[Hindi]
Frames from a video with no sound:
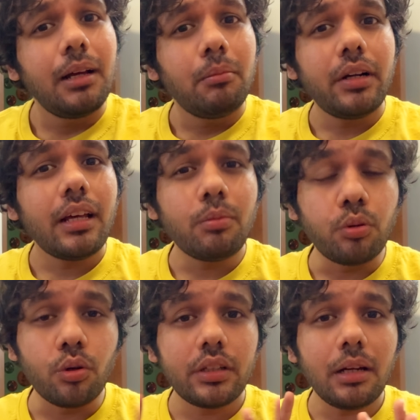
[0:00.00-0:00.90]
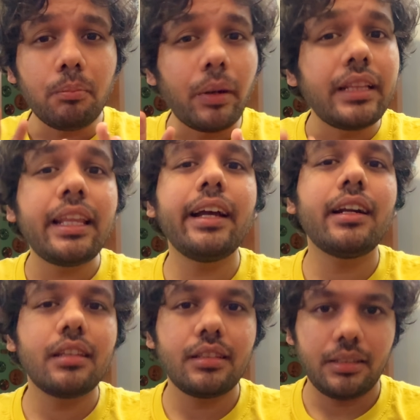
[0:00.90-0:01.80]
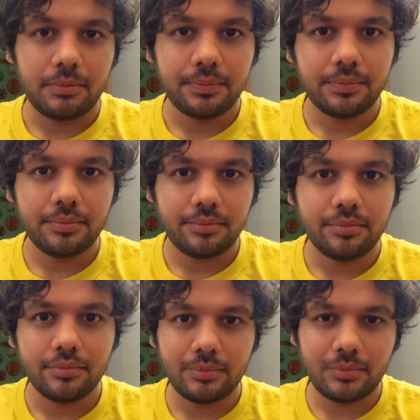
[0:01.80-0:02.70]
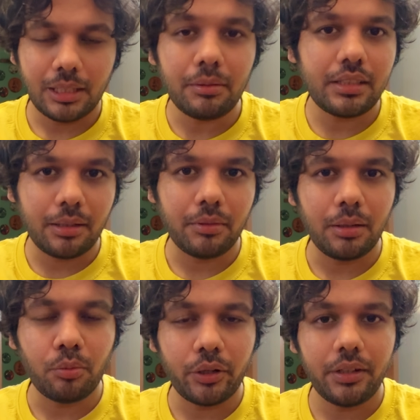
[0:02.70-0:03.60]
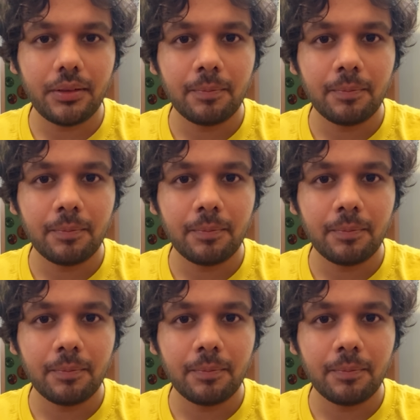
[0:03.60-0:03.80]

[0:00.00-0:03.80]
बट अब होटल बंद नहीं कर देते समझ रहे मेरी पॉइंट